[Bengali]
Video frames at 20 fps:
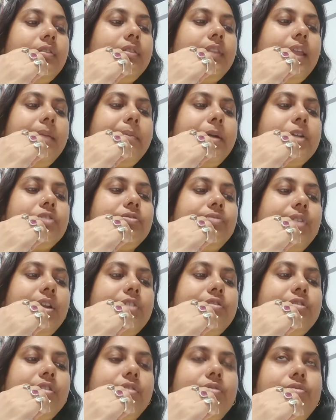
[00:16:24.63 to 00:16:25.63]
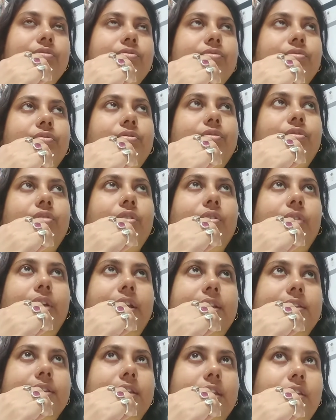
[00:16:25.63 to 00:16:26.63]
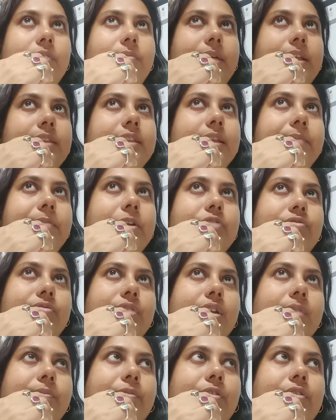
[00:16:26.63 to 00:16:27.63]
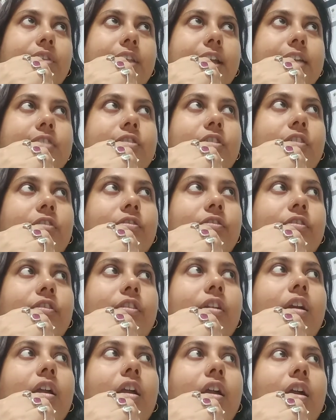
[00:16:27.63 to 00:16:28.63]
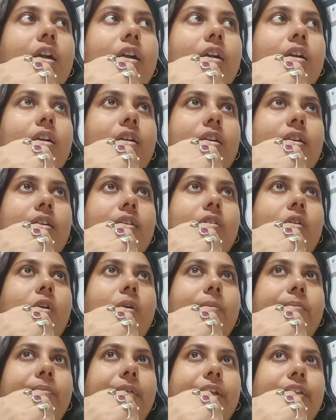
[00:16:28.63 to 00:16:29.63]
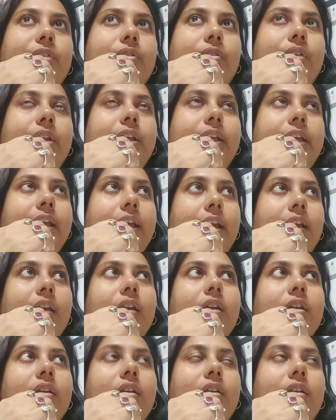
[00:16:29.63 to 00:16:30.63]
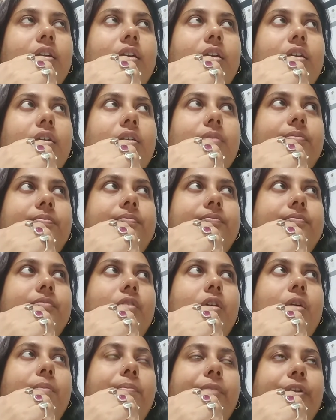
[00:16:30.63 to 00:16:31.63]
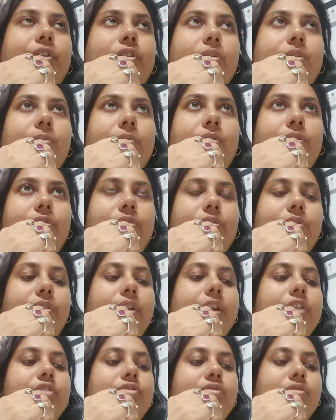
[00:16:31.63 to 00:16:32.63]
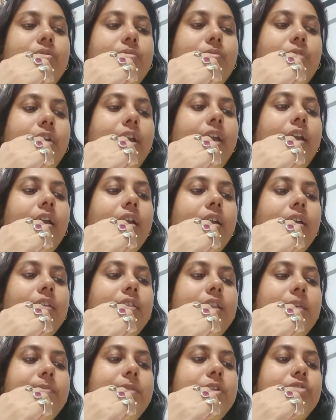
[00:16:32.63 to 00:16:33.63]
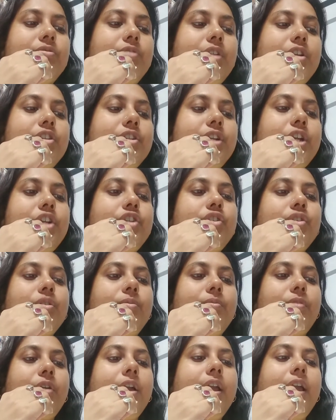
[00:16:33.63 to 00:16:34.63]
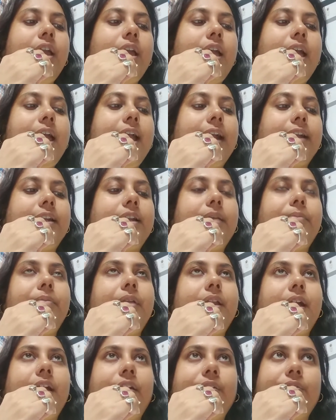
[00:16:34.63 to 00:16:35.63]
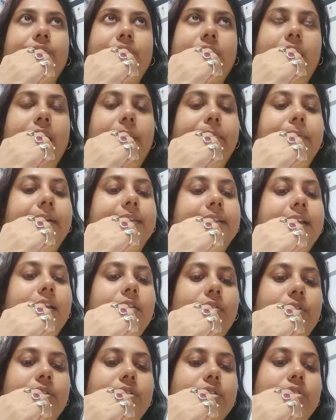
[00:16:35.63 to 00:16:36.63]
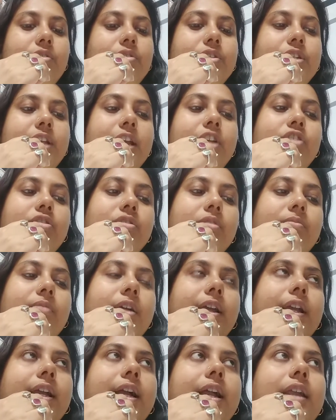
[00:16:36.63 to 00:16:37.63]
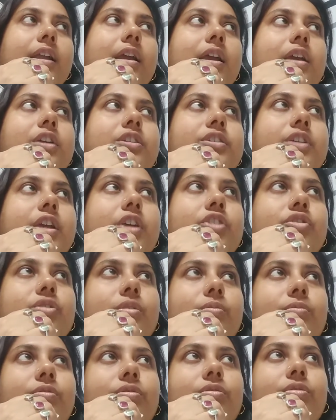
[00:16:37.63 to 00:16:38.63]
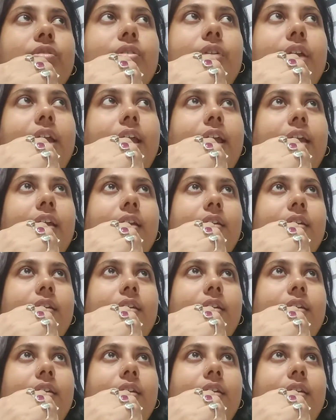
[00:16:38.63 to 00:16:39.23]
দেবাসুরের যখন যুদ্ধ হয়েছিল বা দেবাসুরের মধ্যে যখন অমৃত নিয়ে অমৃত মন্থনের সময় দেবাসুরের সেই সময় একটা বিরাট উথাল পাথাল হয়েছিল সেই সময়কার সেই সমুদ্রকে